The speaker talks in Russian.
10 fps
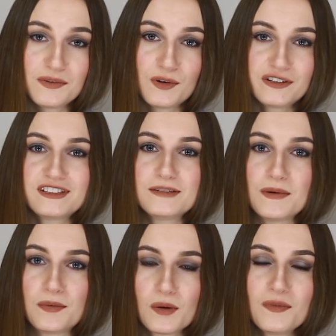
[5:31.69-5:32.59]
вы можете
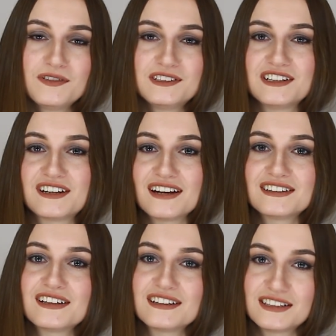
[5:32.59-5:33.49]
попробовать их
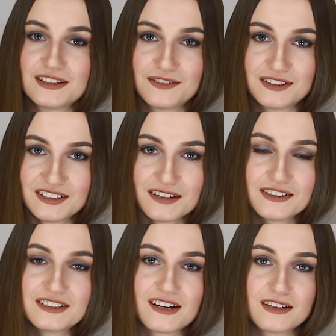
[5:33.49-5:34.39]
как-то
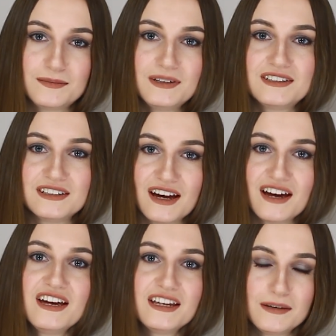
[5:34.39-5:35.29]
классифицировать и разбить на